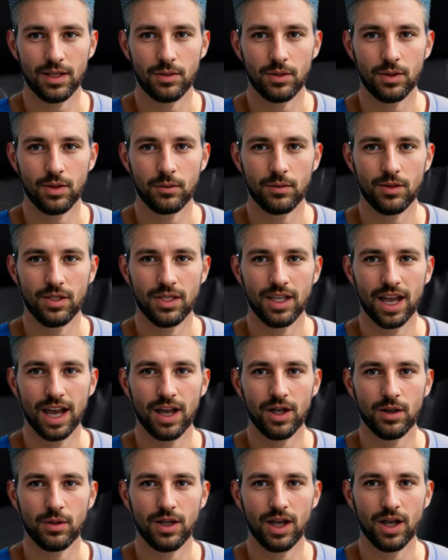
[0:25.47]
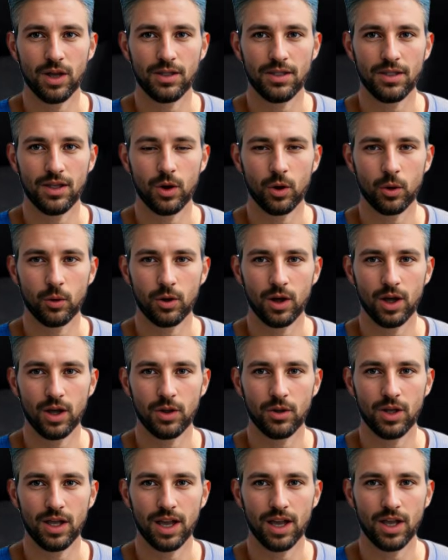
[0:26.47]
in un sofisticato nero, un
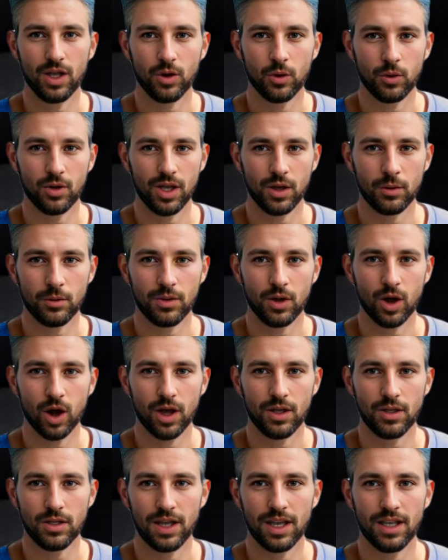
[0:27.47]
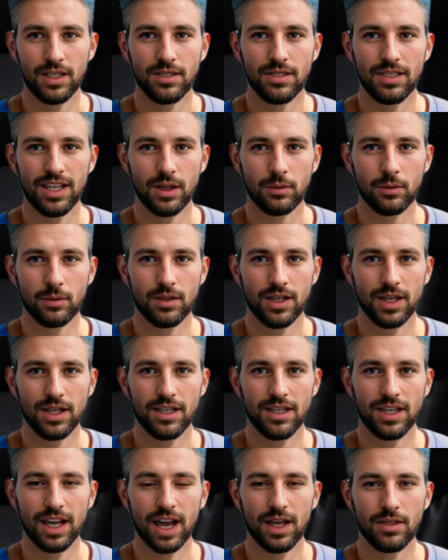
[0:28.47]
colore che aggiunge un tocco di classe e
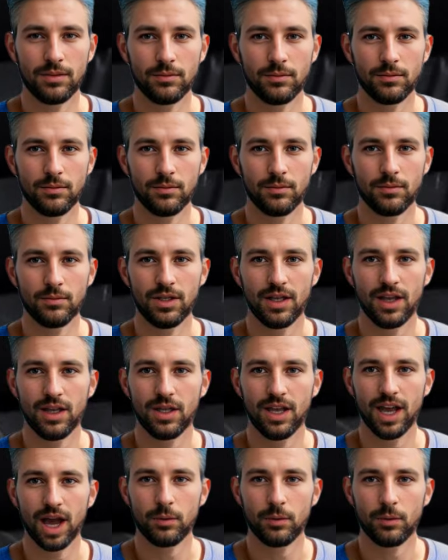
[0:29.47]
modernità, il